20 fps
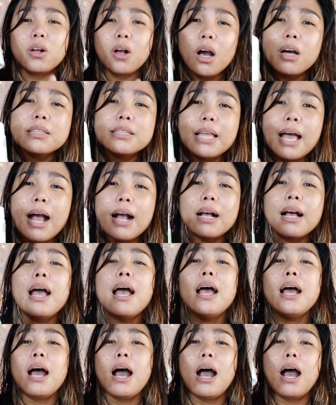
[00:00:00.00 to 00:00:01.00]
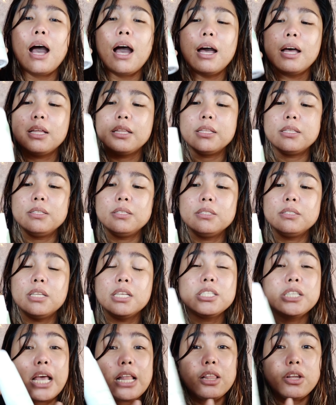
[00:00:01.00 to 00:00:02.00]
contact uh,
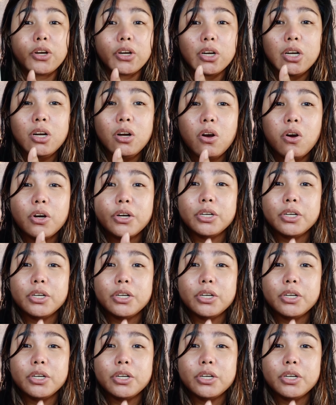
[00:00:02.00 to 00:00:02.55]
the seller